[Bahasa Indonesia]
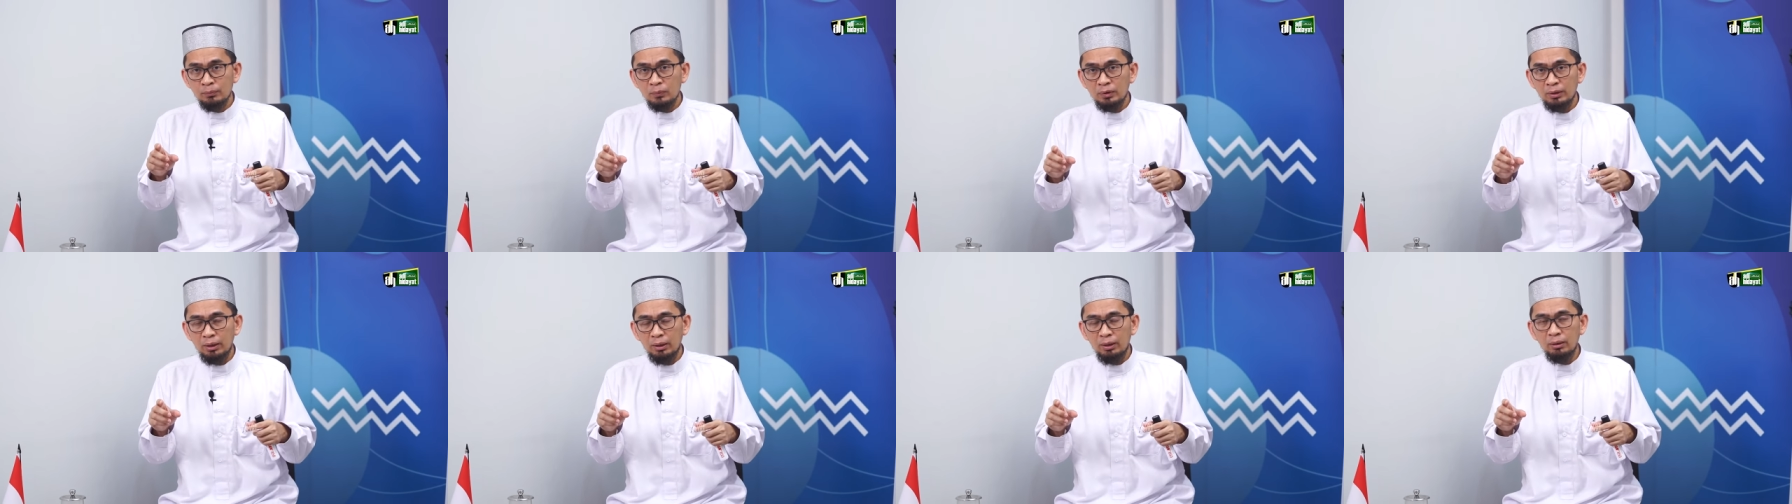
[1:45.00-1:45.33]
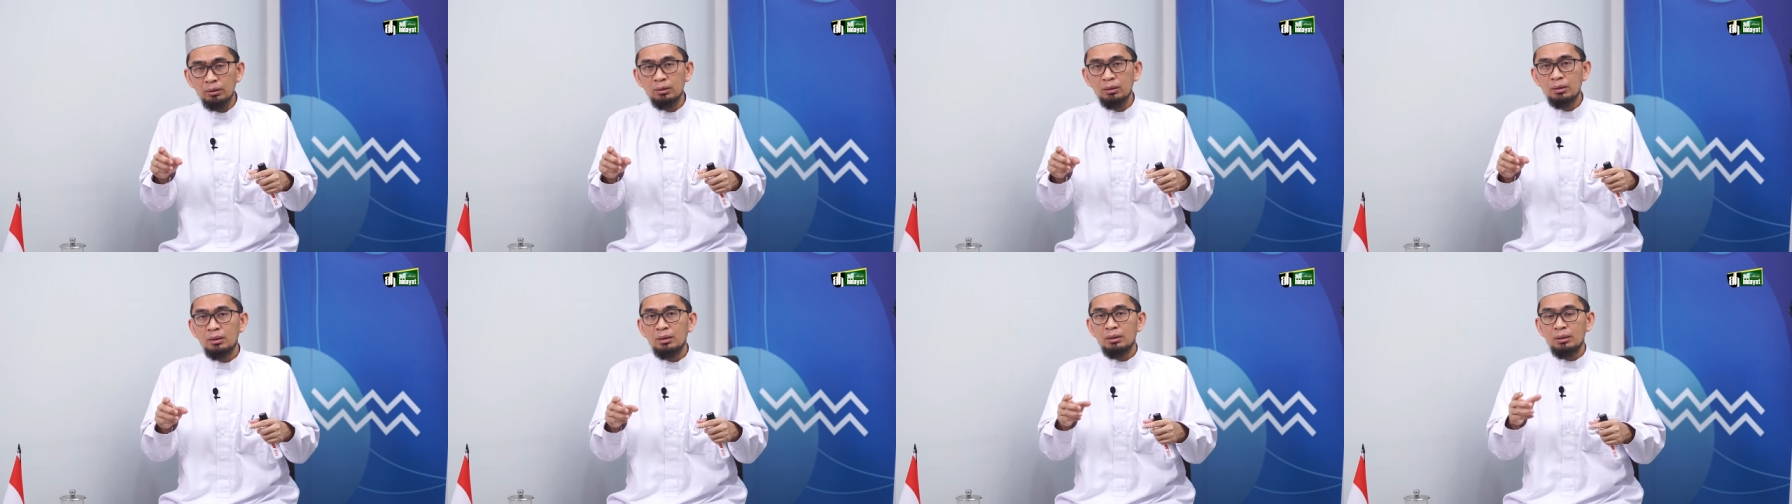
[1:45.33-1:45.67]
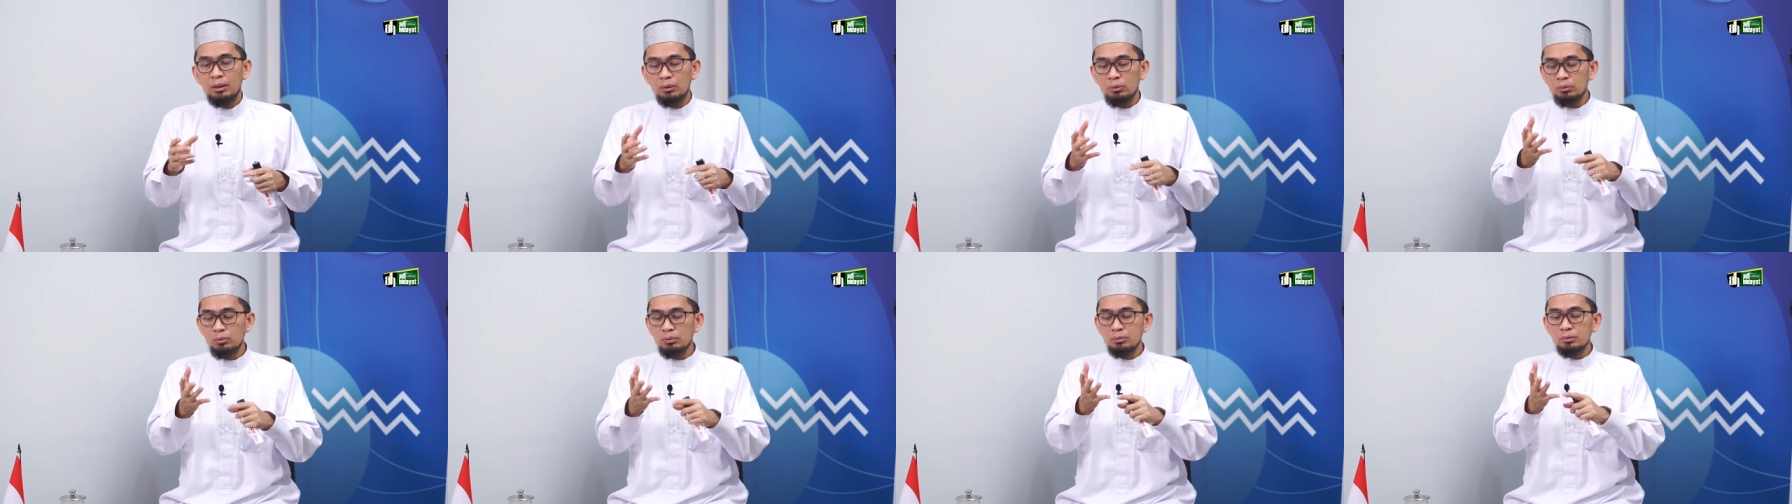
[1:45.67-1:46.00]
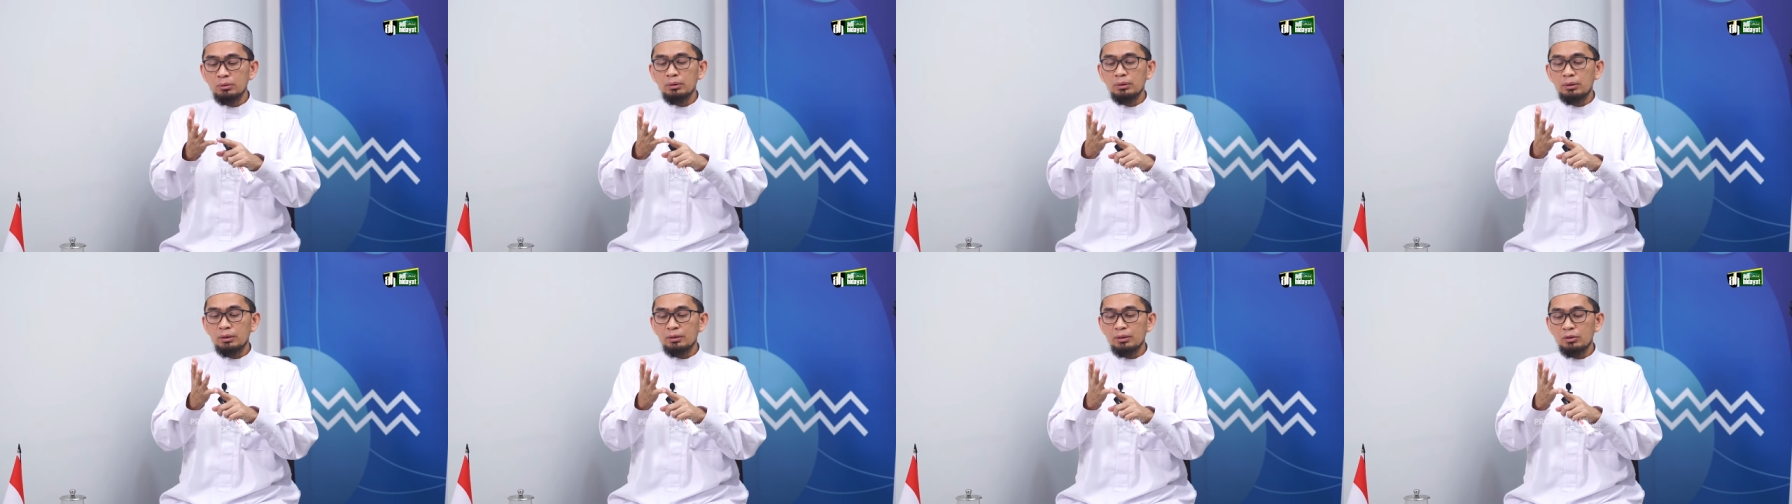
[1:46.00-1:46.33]
ya lalu
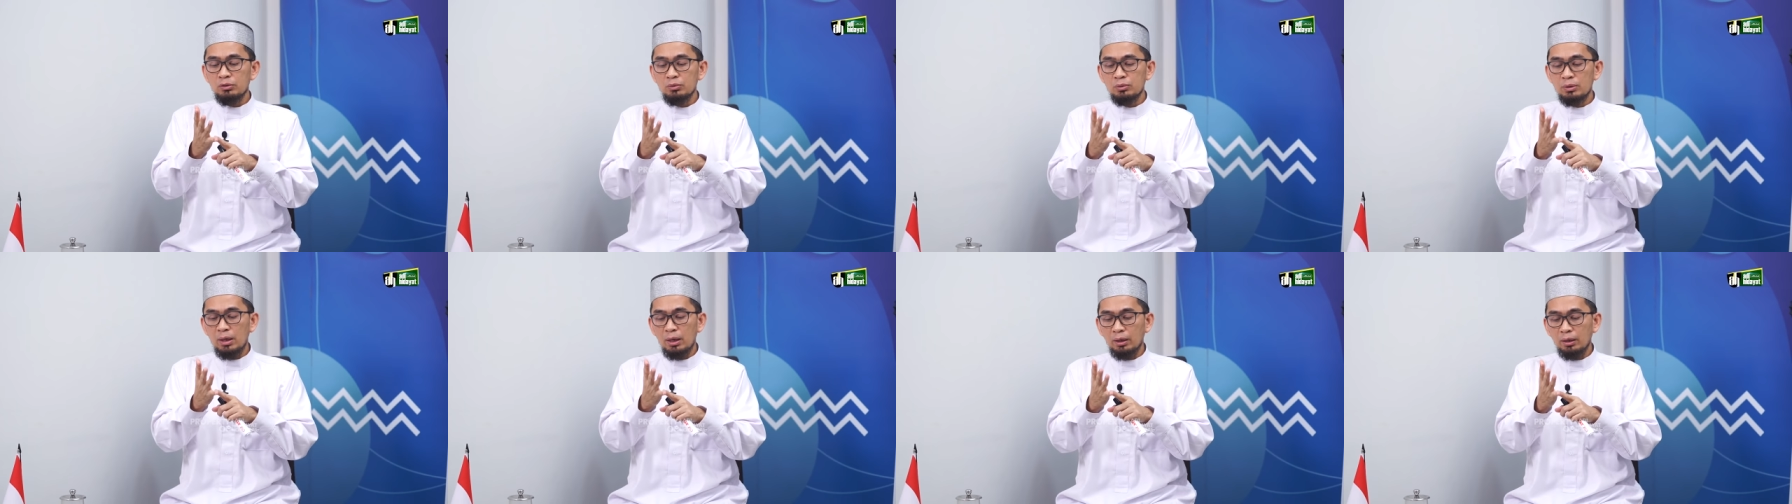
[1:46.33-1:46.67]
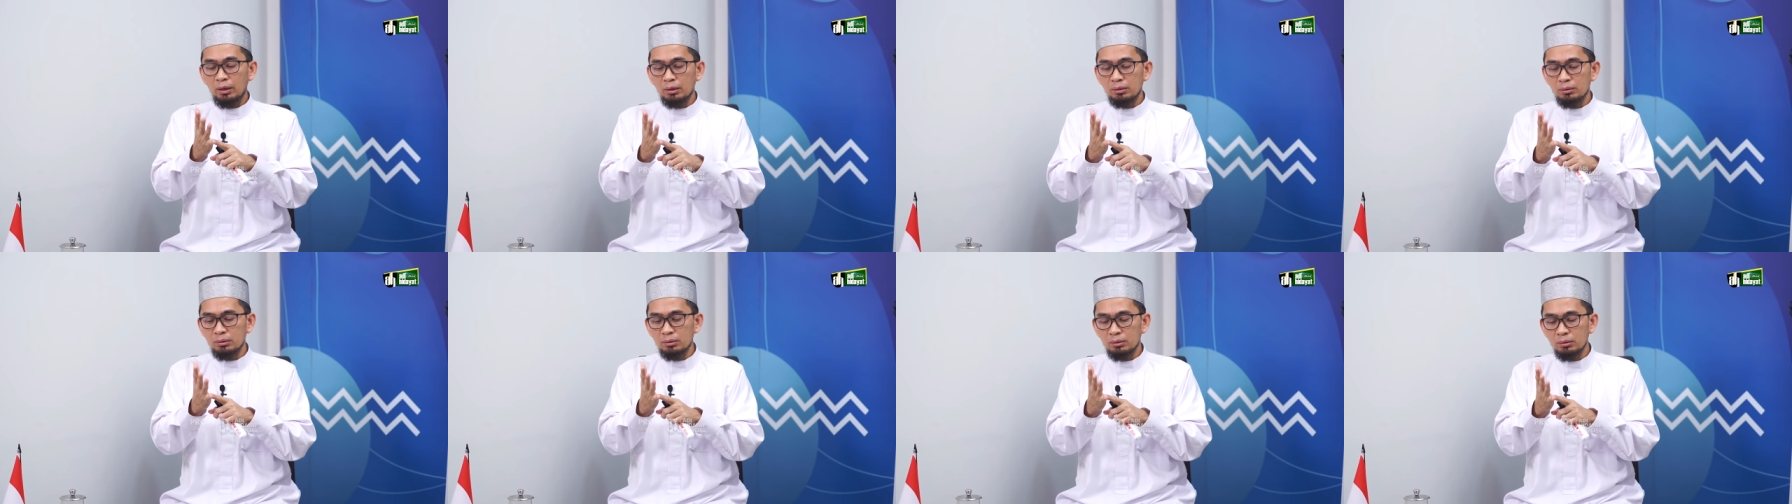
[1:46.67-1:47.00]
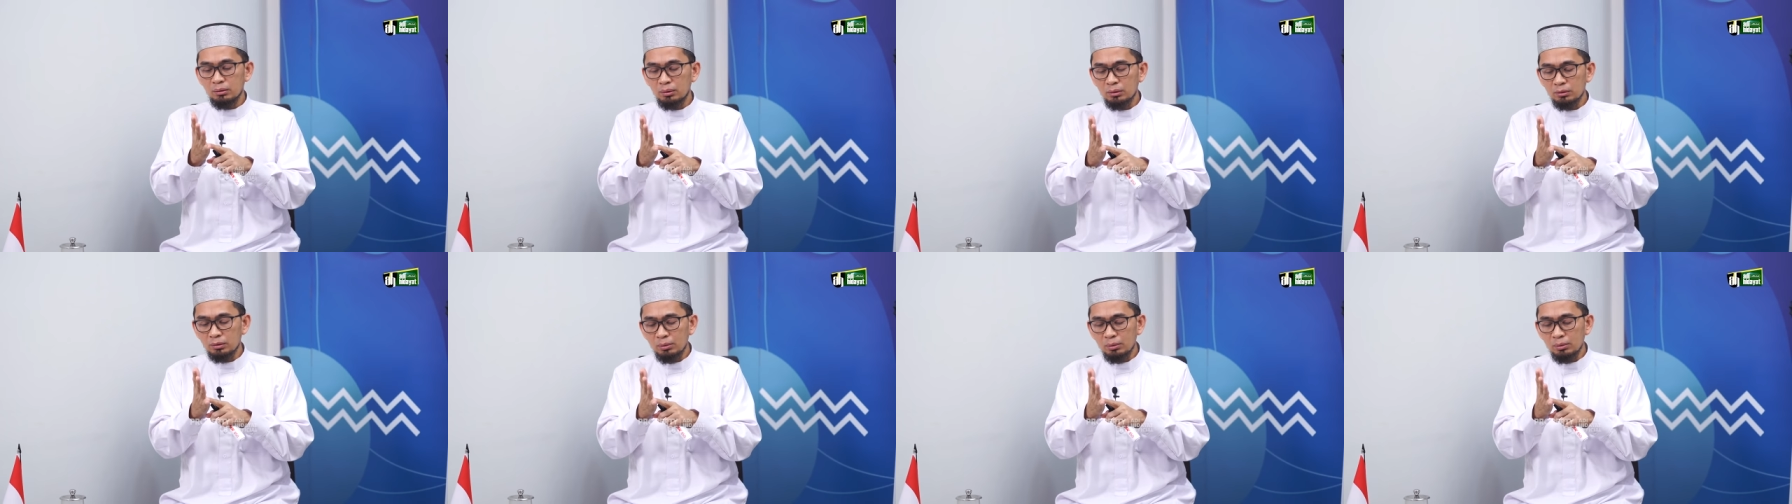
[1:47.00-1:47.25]
kita juga akan uh,